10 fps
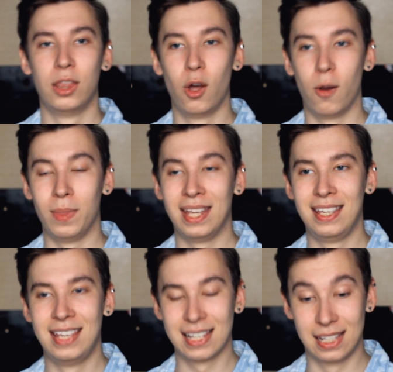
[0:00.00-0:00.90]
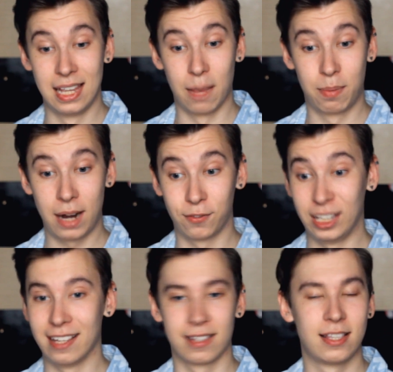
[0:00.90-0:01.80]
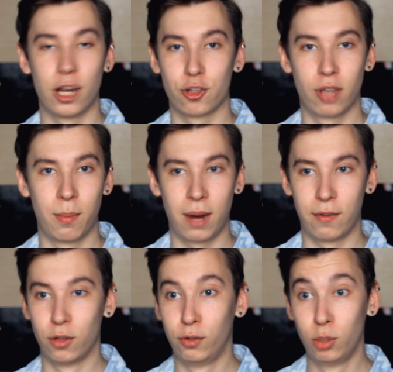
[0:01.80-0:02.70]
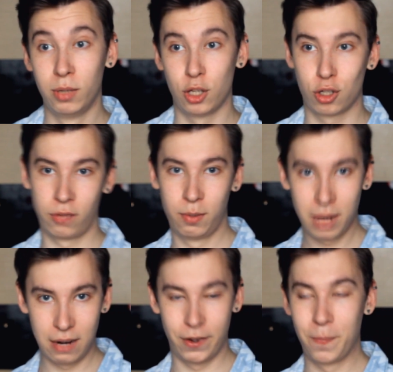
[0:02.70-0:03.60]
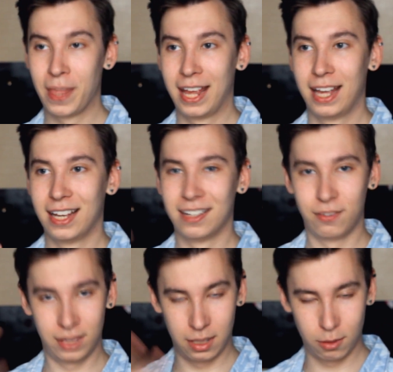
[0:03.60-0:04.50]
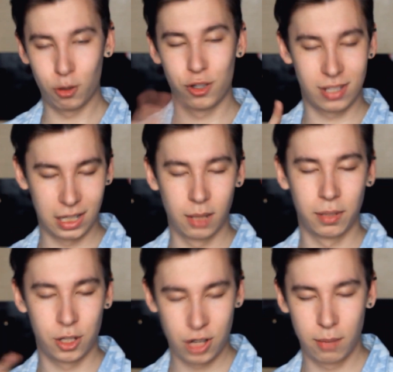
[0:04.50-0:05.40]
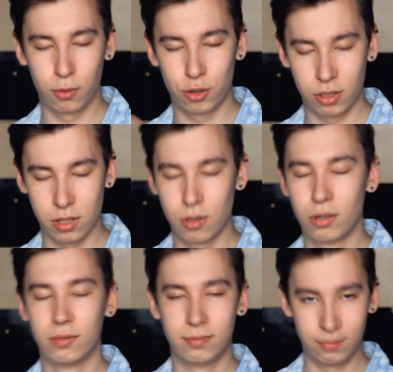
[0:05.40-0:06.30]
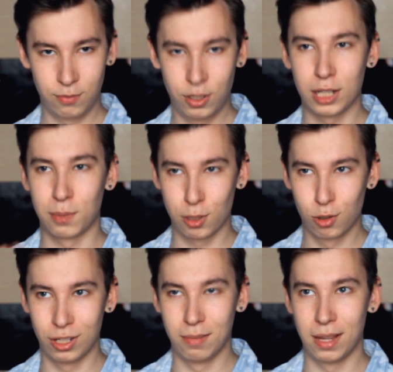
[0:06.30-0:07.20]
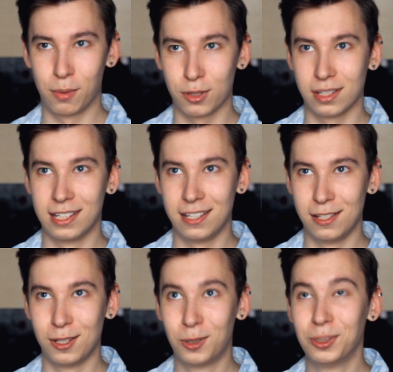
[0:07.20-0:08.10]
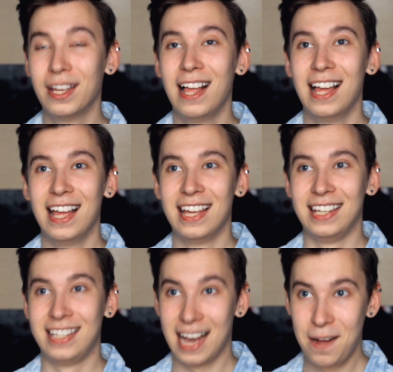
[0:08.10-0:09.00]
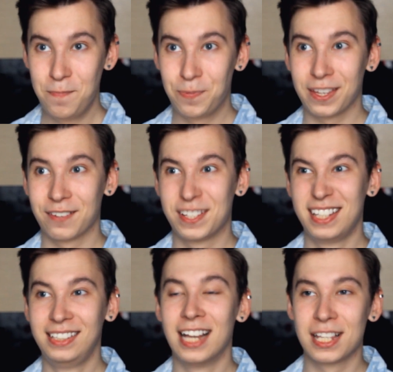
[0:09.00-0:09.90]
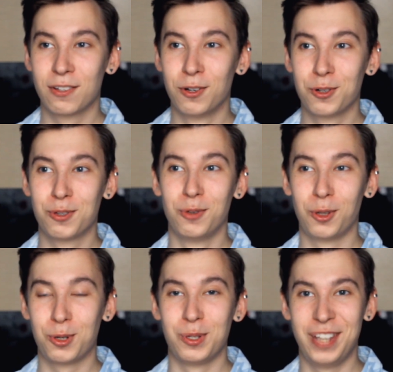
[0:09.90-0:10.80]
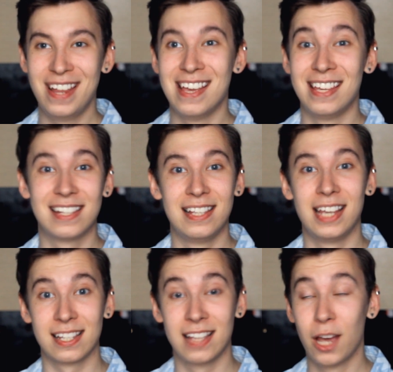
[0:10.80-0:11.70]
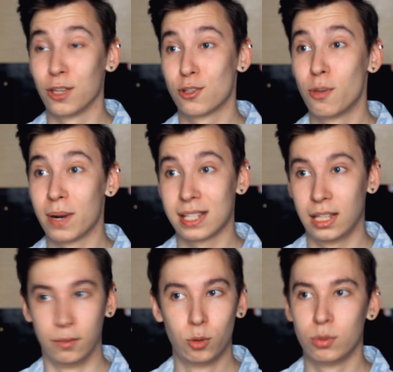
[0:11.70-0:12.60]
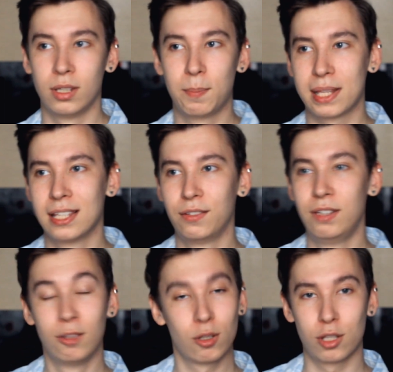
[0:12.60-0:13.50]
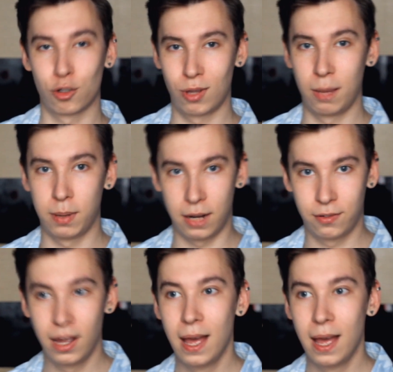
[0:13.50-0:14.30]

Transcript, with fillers: но если я прав, и я знаю, что я прав, но вы думаете, что вы правы, э, это очень странное приложение получилось, но сейчас послушайте меня просто 10 секунд, я всегда скажу свою точку зрения, если я знаю на 100%, ну, на процентов 90, что я прав.